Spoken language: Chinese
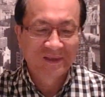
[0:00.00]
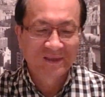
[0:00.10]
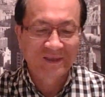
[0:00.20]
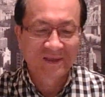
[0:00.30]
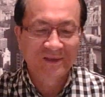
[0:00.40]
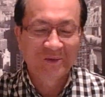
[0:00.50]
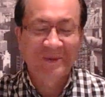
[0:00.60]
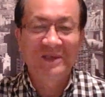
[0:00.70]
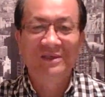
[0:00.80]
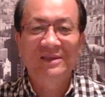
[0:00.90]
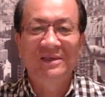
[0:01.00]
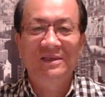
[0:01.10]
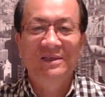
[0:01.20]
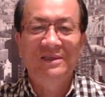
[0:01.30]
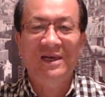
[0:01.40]
这个又被这个
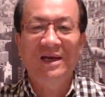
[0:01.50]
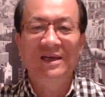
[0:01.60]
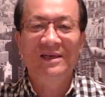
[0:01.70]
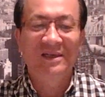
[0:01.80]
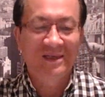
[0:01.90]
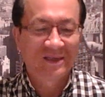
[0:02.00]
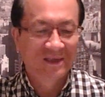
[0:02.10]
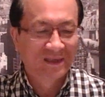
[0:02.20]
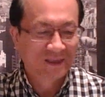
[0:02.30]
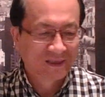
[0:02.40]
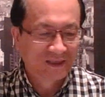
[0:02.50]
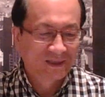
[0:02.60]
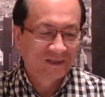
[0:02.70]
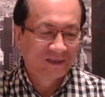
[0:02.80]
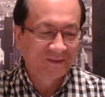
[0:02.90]
杀害啊。
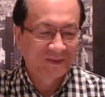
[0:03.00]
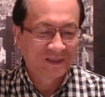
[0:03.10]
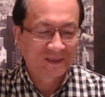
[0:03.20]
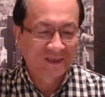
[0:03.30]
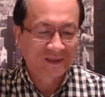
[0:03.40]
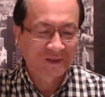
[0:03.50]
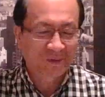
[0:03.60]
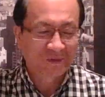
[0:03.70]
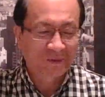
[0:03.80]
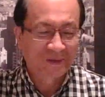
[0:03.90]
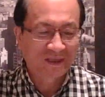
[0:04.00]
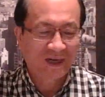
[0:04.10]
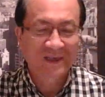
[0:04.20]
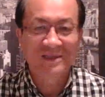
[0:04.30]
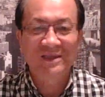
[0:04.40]
那么这些双重的
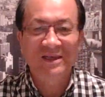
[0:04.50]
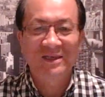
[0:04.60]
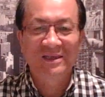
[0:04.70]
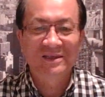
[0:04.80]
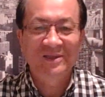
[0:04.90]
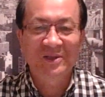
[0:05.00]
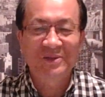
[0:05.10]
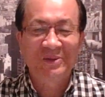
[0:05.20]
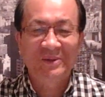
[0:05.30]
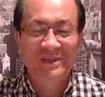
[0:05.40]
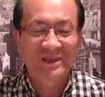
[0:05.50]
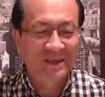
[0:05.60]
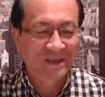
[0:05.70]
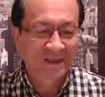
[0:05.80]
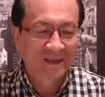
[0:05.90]
打击哈，造就了这
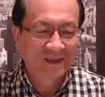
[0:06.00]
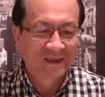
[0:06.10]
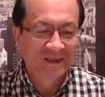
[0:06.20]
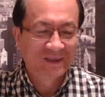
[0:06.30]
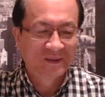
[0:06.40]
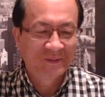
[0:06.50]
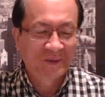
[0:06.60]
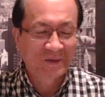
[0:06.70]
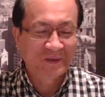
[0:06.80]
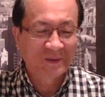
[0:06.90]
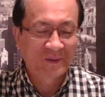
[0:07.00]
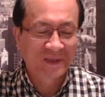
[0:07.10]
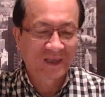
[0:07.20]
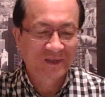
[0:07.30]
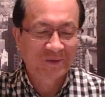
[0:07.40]
个朴槿
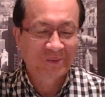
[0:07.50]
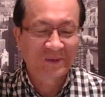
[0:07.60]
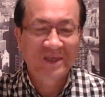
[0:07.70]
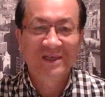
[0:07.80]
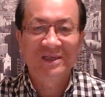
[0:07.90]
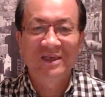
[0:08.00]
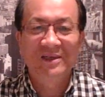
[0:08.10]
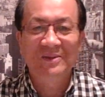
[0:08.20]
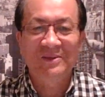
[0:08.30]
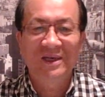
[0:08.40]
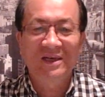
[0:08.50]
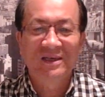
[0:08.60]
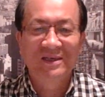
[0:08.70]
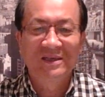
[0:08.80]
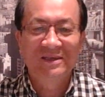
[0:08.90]
惠啊独特的一种
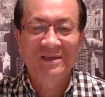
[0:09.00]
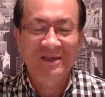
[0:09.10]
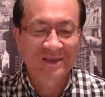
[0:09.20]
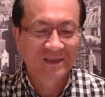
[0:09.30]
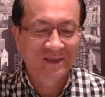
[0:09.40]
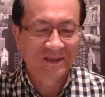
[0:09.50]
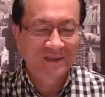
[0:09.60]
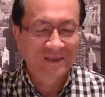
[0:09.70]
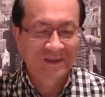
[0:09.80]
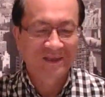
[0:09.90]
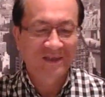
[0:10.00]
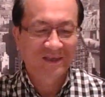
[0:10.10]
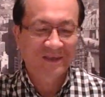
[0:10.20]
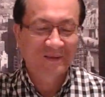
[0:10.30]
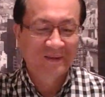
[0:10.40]
哈这样的性格
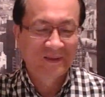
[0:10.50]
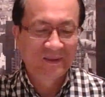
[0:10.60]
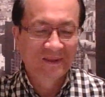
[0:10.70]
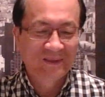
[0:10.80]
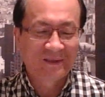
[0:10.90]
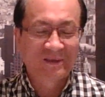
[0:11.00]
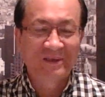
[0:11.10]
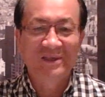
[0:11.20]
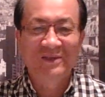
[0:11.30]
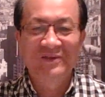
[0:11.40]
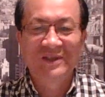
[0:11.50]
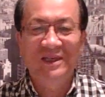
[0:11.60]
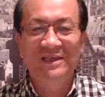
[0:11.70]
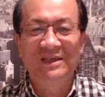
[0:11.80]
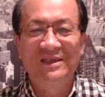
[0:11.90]
啊。这个人也是非
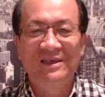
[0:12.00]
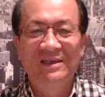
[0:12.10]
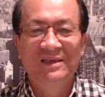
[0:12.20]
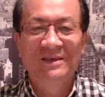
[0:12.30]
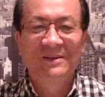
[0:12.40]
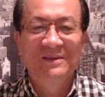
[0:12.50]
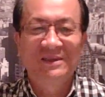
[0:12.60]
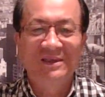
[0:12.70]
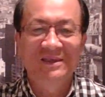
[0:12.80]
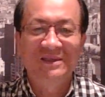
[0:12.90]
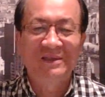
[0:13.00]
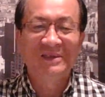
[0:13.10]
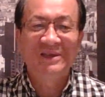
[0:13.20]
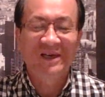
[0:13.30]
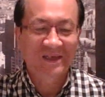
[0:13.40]
常的这个
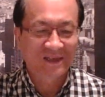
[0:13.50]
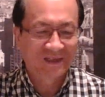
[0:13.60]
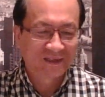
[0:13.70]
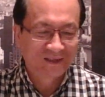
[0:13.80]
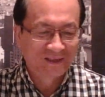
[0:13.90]
坚强啊。